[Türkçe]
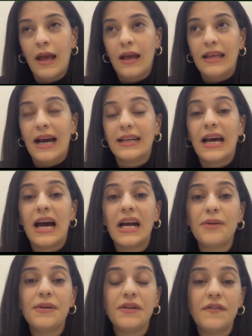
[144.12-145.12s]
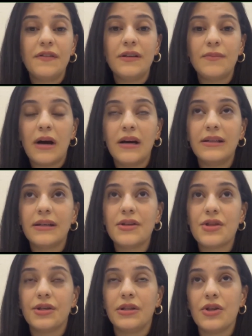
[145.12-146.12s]
Yani her bir firmayla
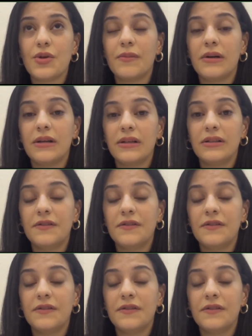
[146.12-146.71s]
çalışma e,